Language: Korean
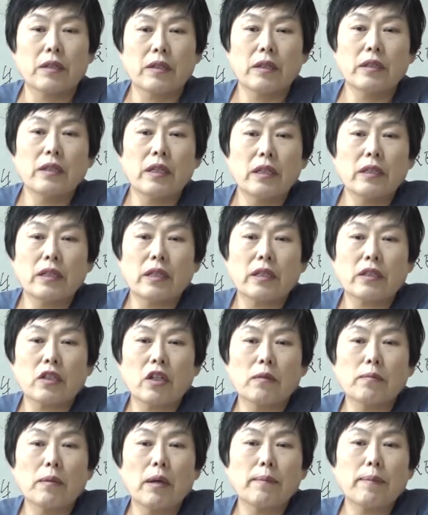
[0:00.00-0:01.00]
근데 이제
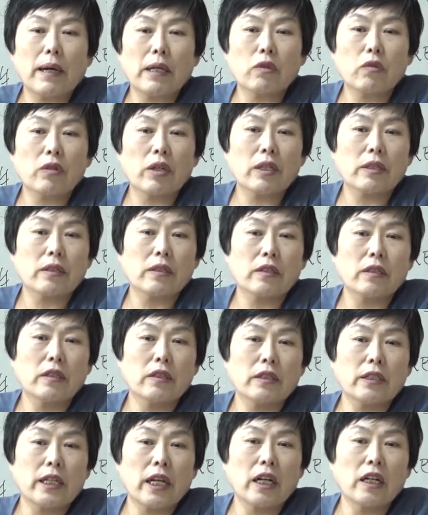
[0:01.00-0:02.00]
성명
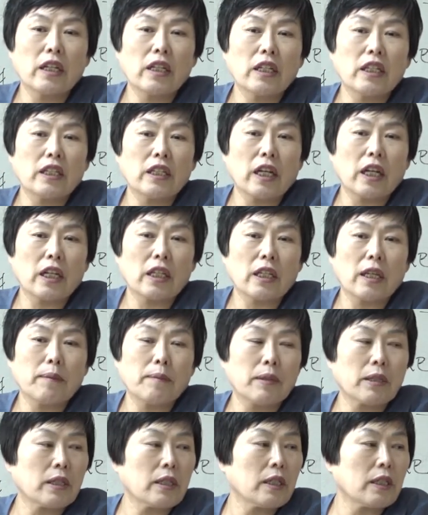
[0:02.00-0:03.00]
파동에서는 재극인이 되게
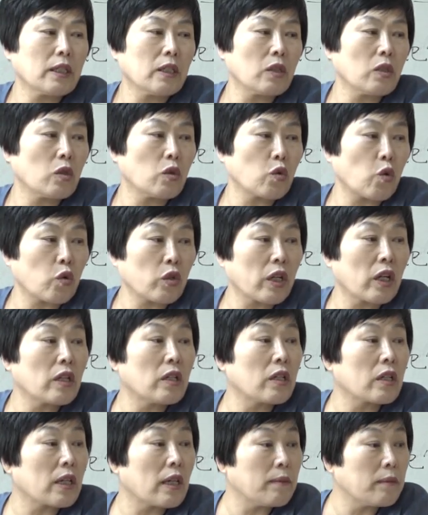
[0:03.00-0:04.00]
되면은 좋게
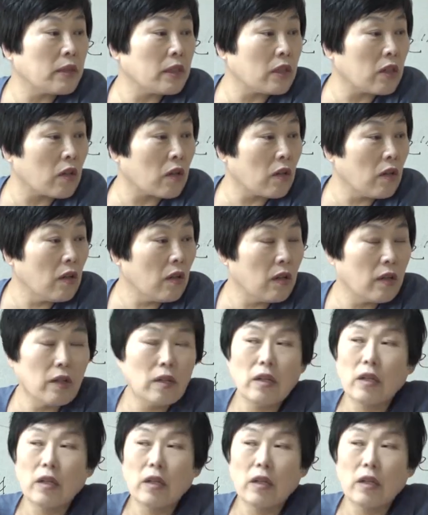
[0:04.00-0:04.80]
흘러가면요.